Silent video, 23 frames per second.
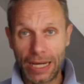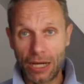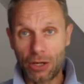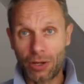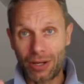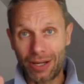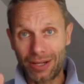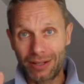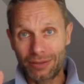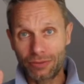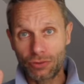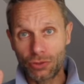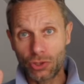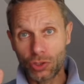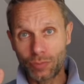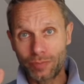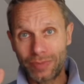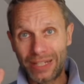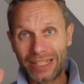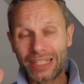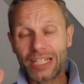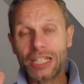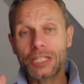Alors,
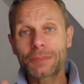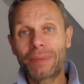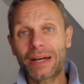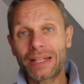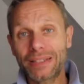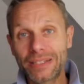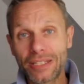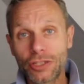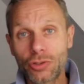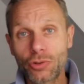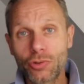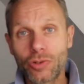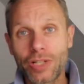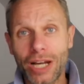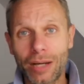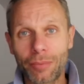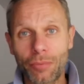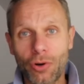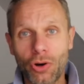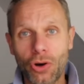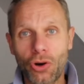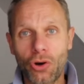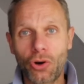je m'adresse
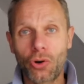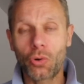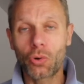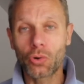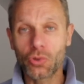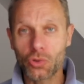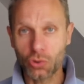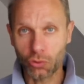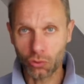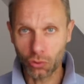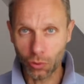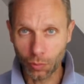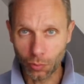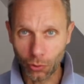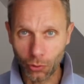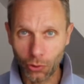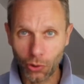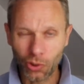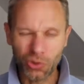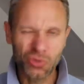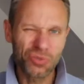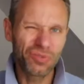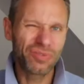particulièrement aux
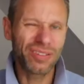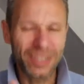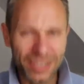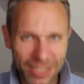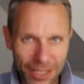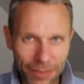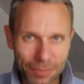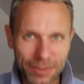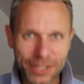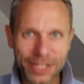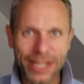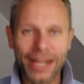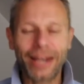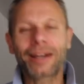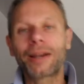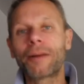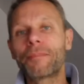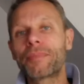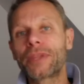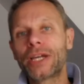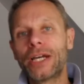entrepreneurs du XXe siècle,